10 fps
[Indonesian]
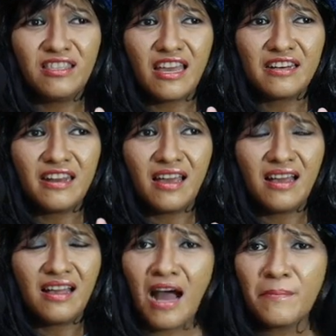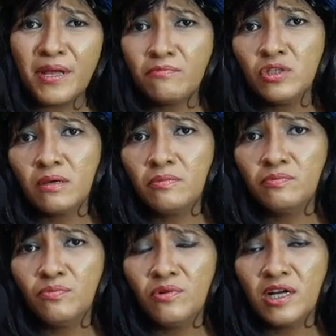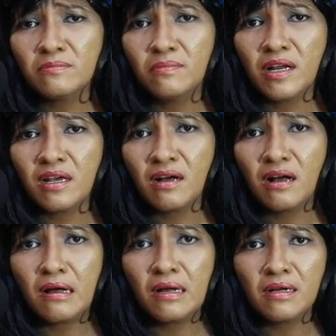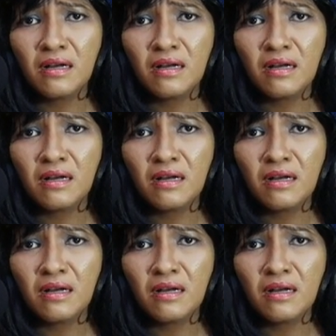tenda apa yang bisa membuat mereka